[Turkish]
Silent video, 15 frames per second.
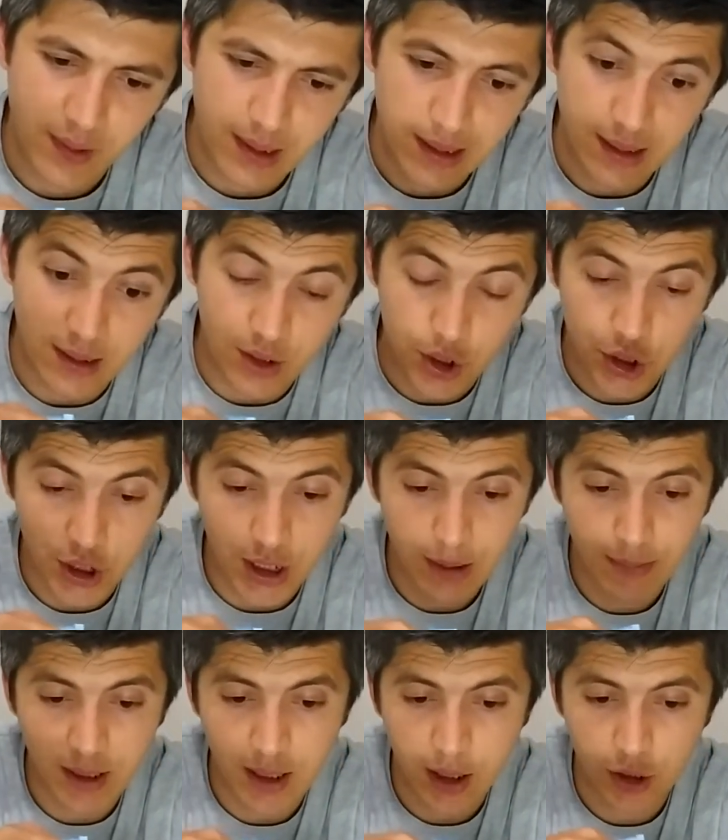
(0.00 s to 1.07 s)
Ee, şeyi
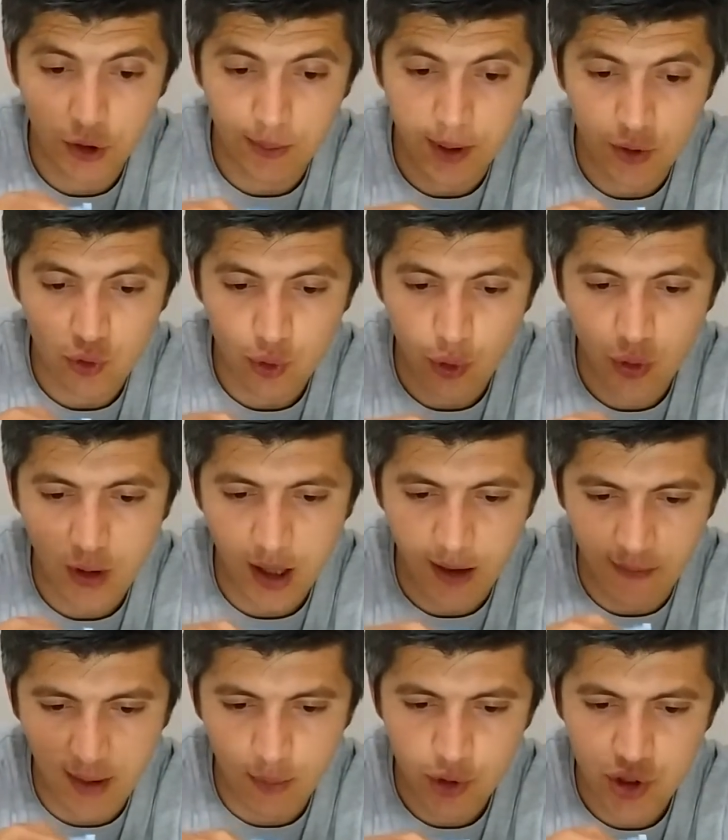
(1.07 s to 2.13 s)
merak ediyorum yani soğuk
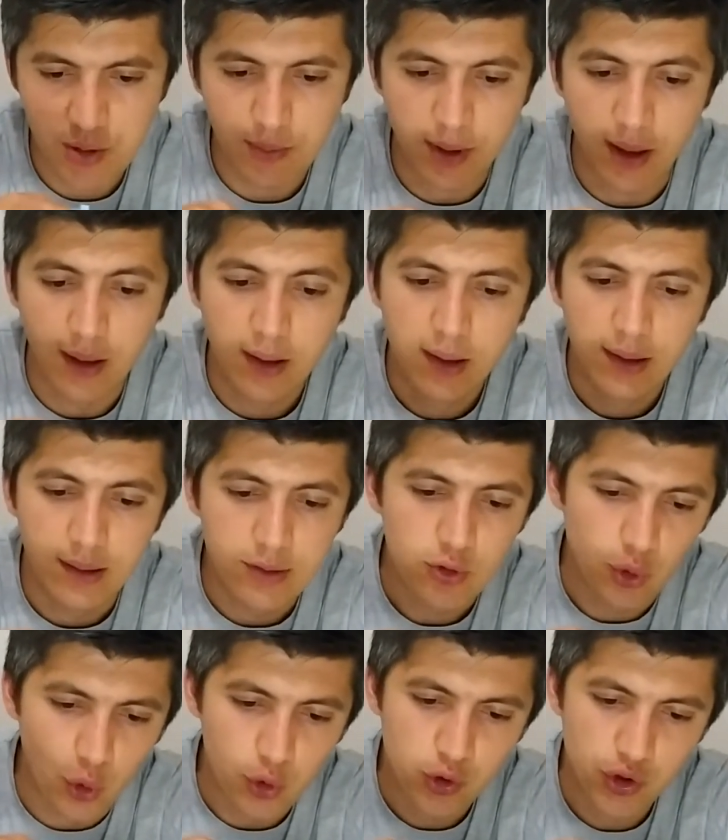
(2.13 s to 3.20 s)
kahve ya bu şimdi. E,
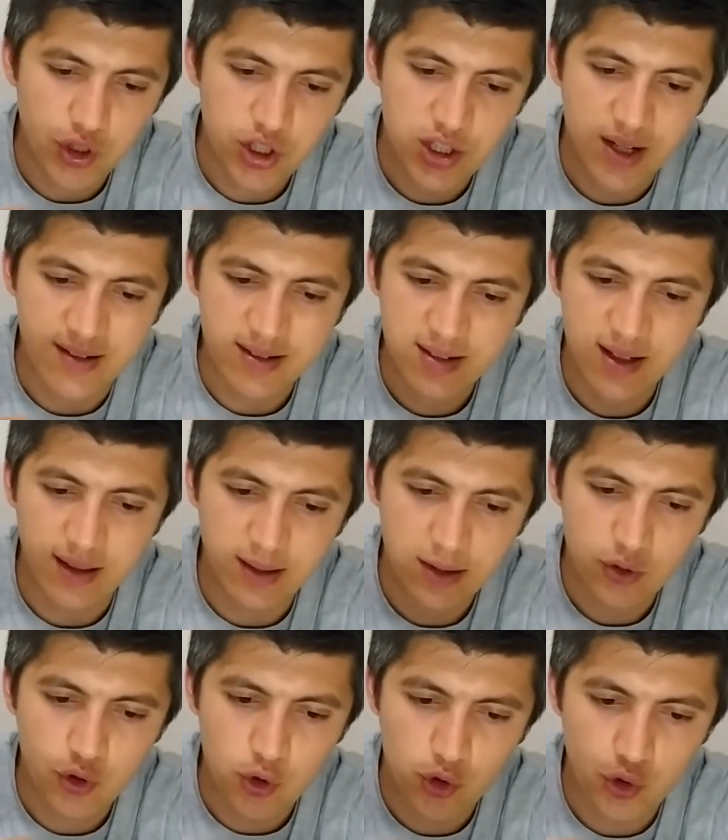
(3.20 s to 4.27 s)
soğuk suyun içerisine
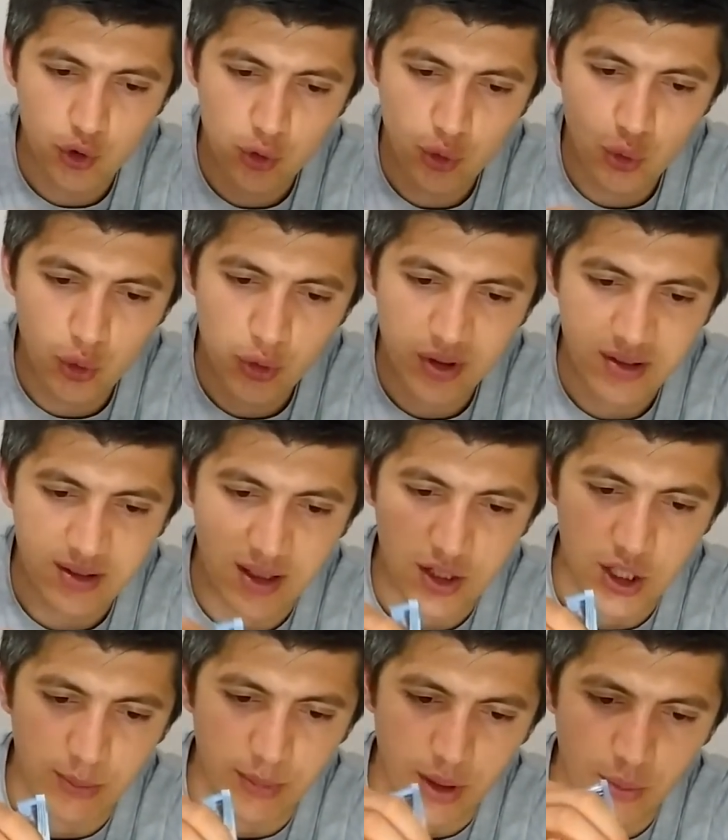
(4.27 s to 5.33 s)
attık çözünürlüğü nasıl
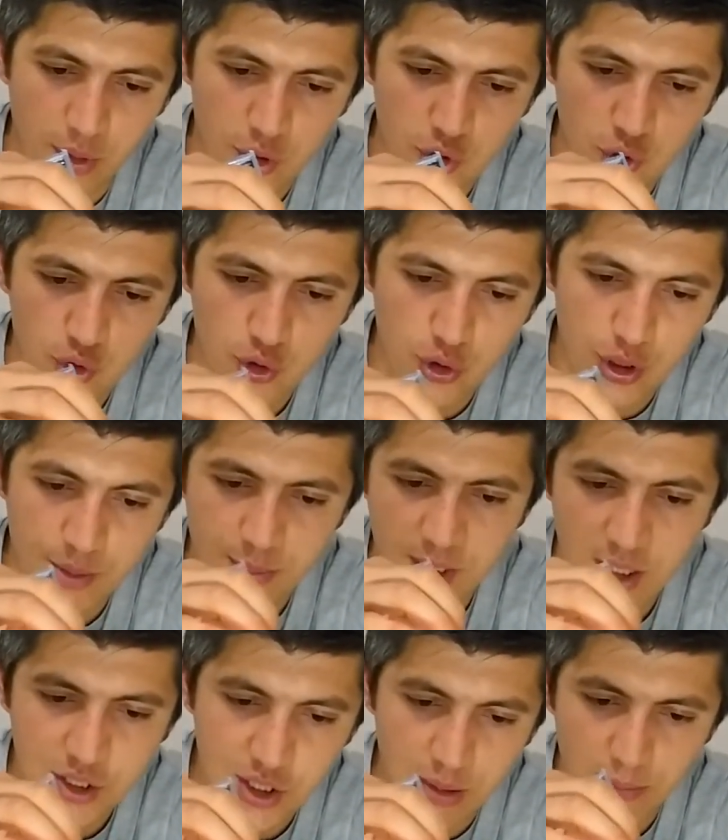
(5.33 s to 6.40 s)
acaba? Böyle
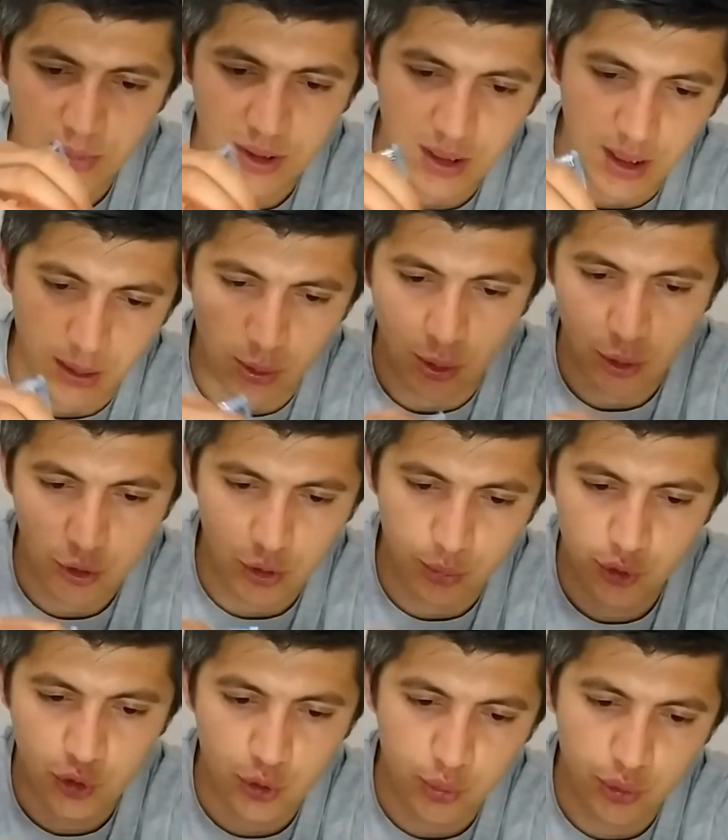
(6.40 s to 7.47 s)
çözülebilecek mi direkt yoksa
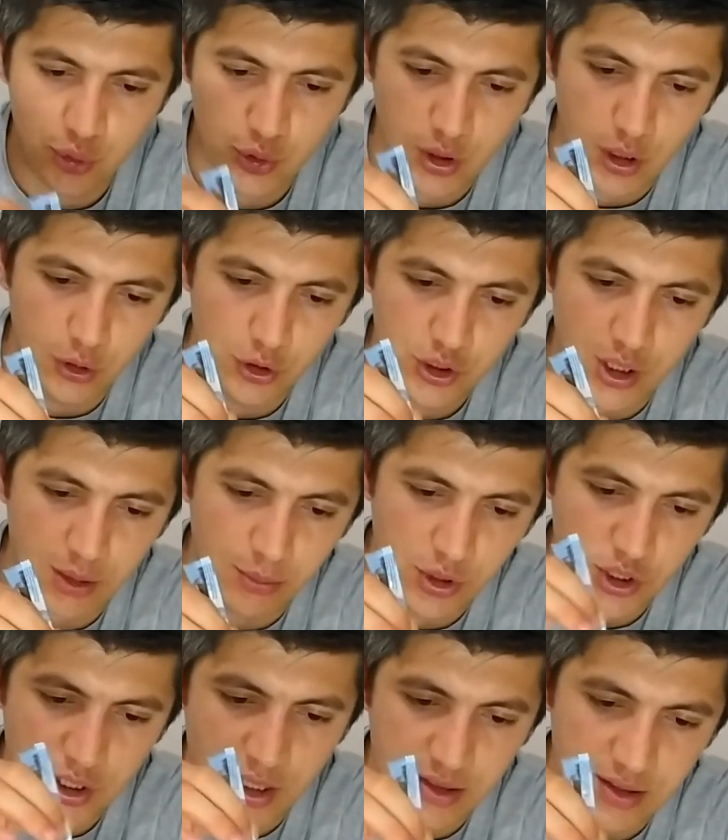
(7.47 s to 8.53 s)
pütür pütür kalacak mı
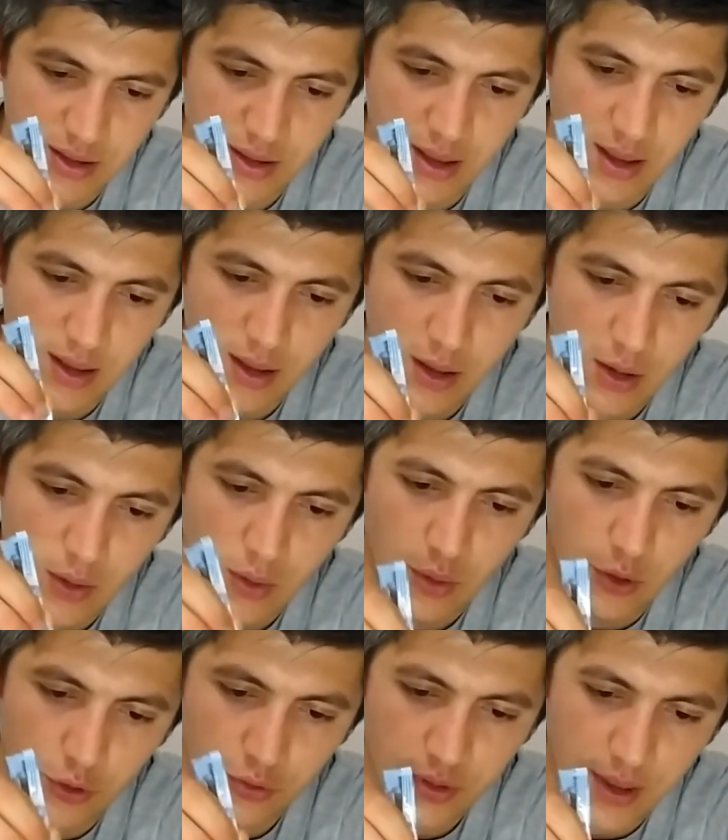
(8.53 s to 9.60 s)
içerisinde?
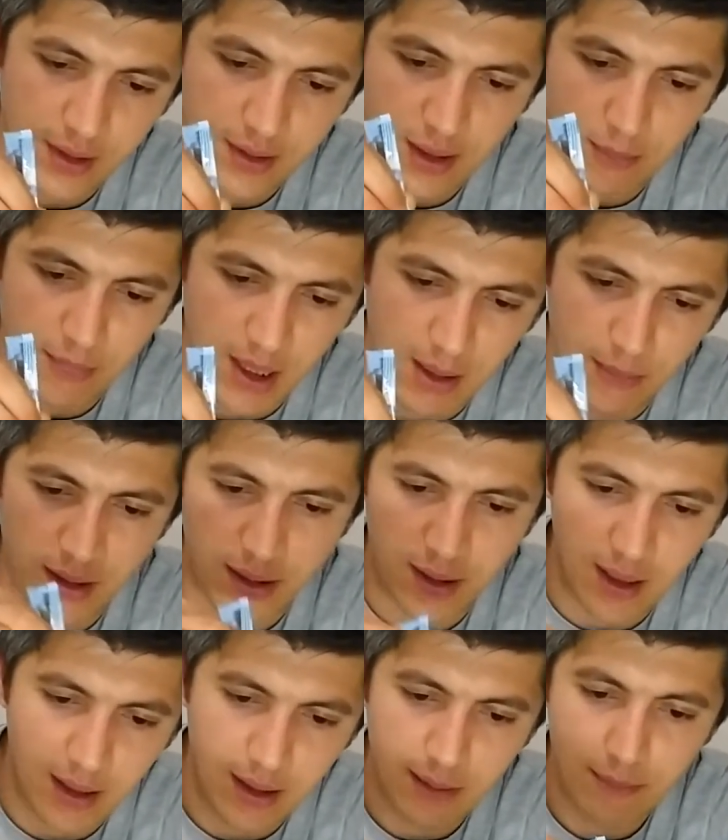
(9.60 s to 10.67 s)
Ondan tam
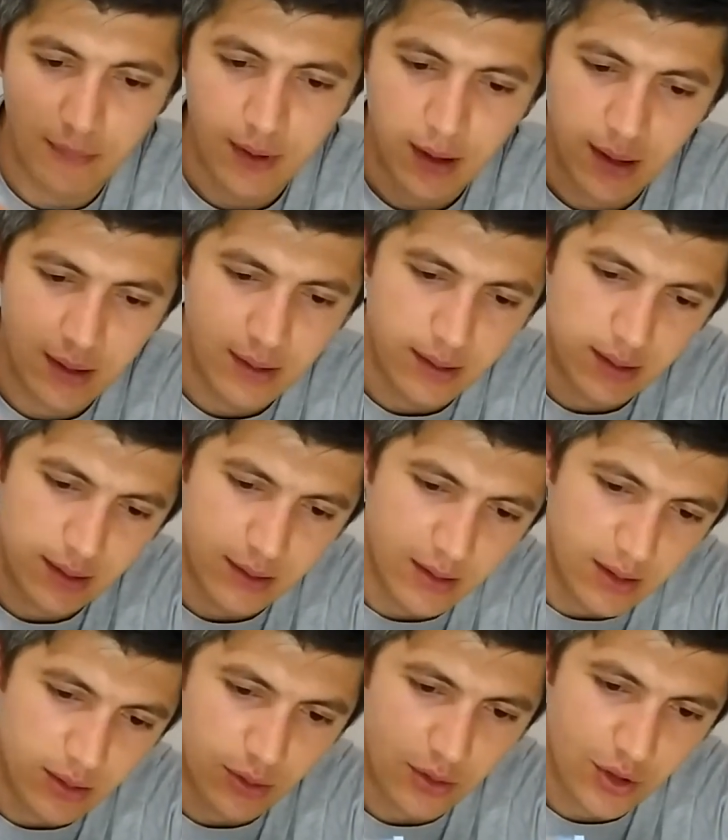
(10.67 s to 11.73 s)
emin değilim.
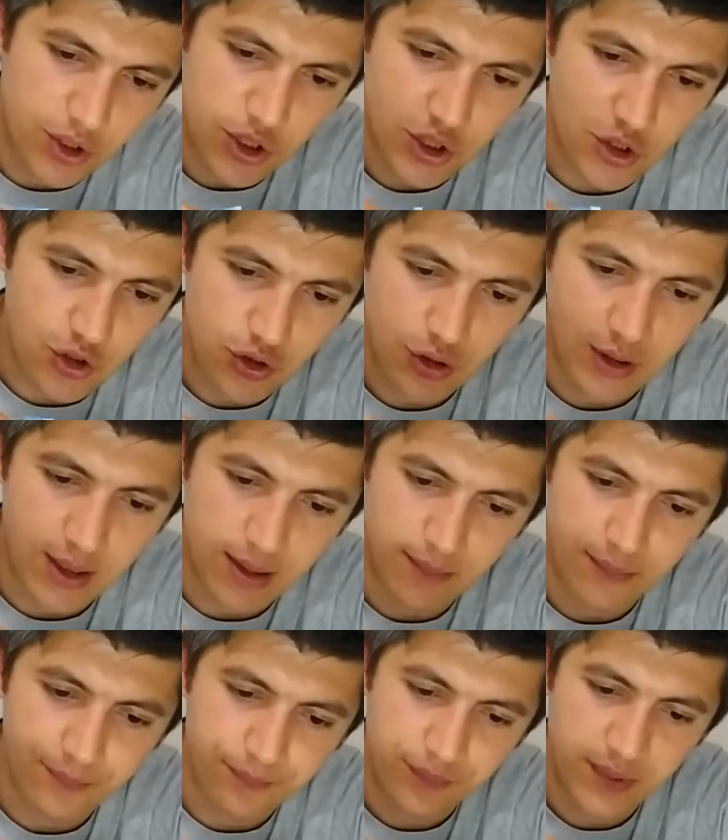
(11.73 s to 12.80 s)
Ee, onun için şöyle
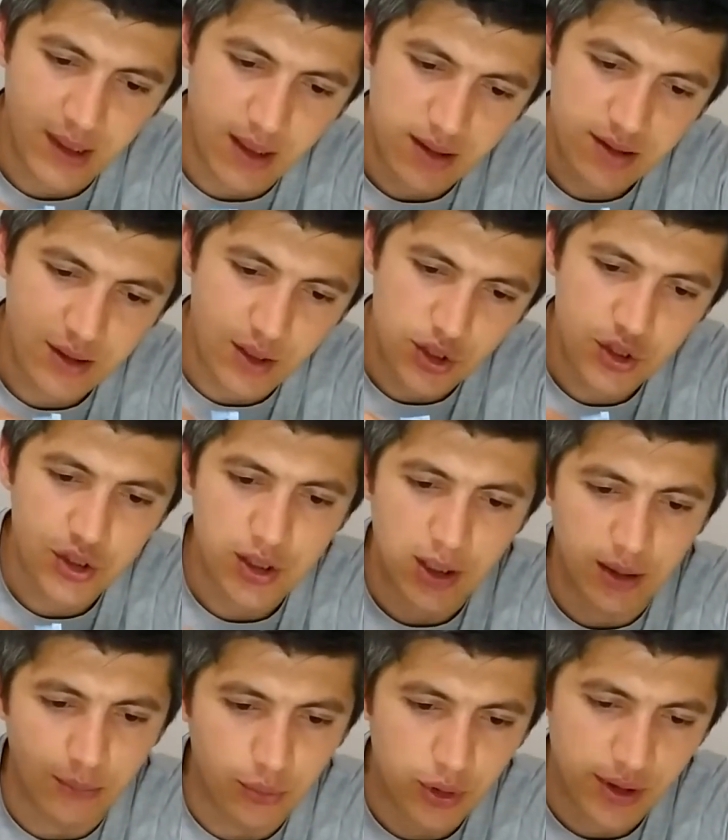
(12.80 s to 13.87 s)
biraz
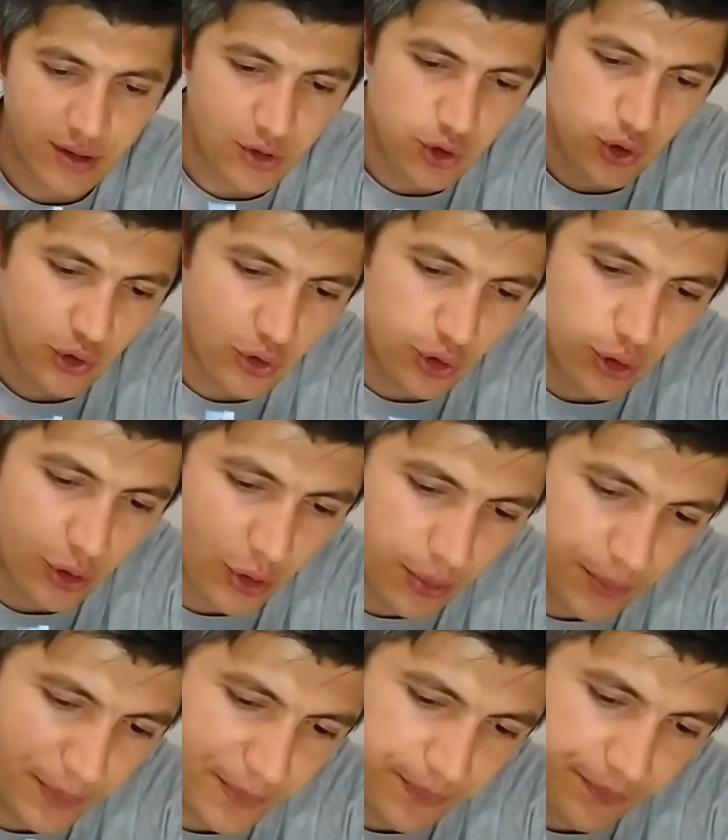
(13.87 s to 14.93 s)
karıştıralım. Burası çözüldü.